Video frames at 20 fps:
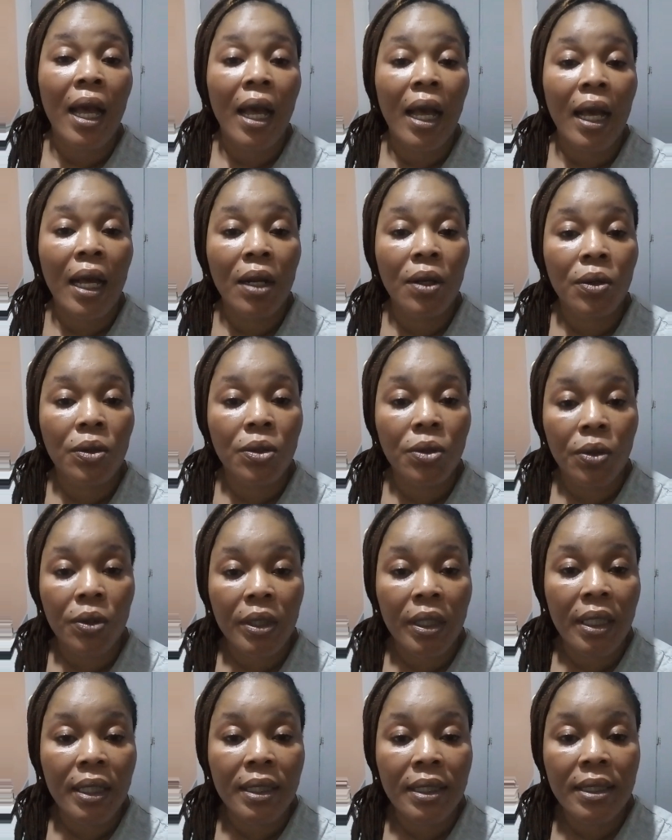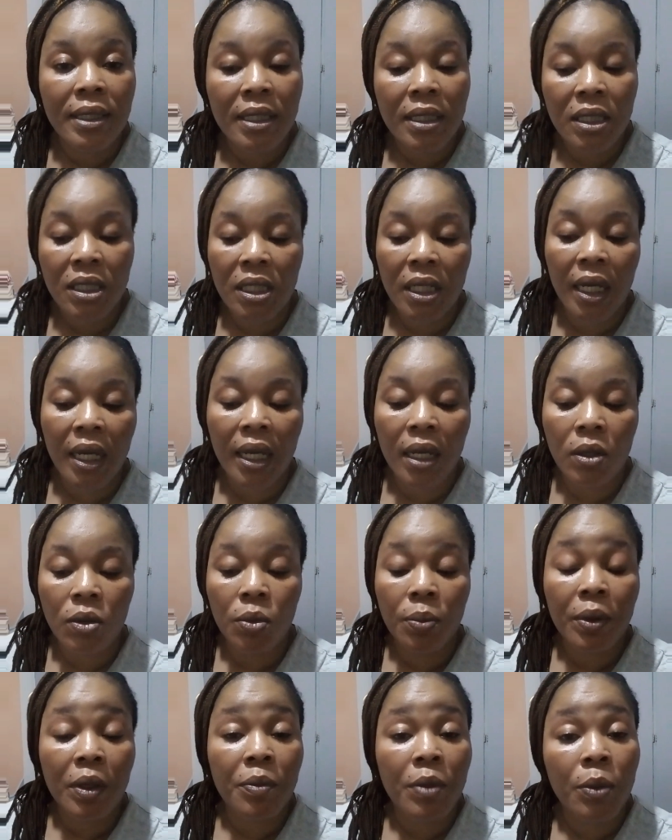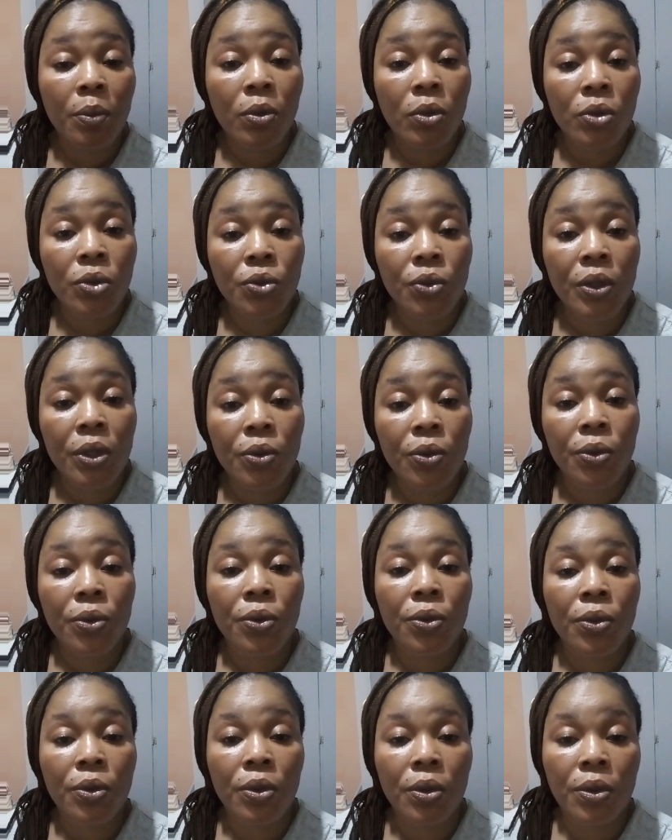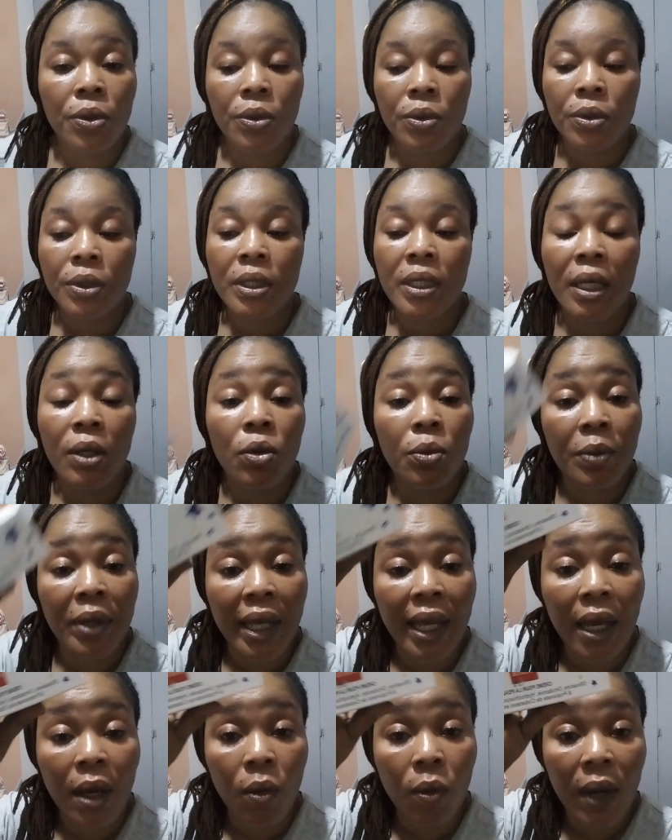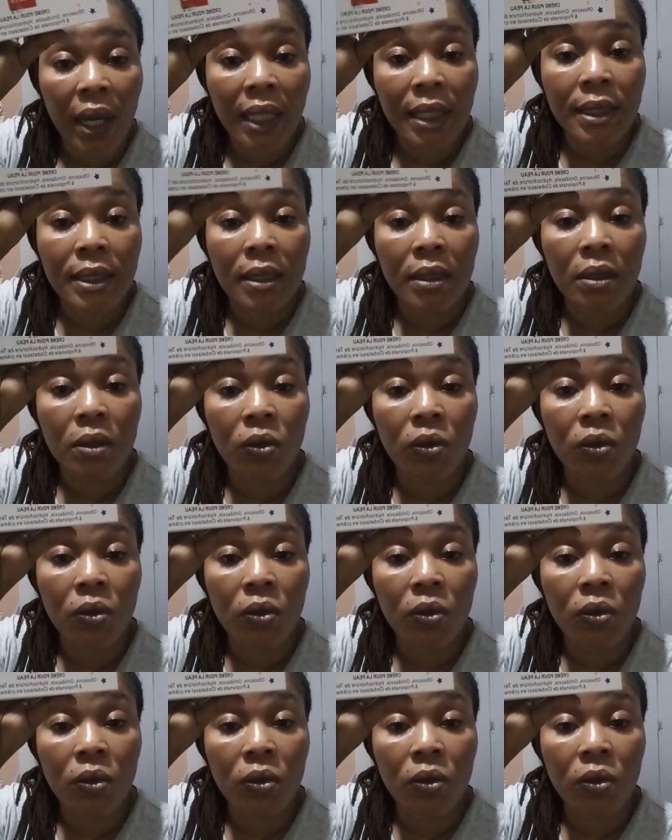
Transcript: Alors, donc ici, j'ai le premier produit euh, qui est le Mega White.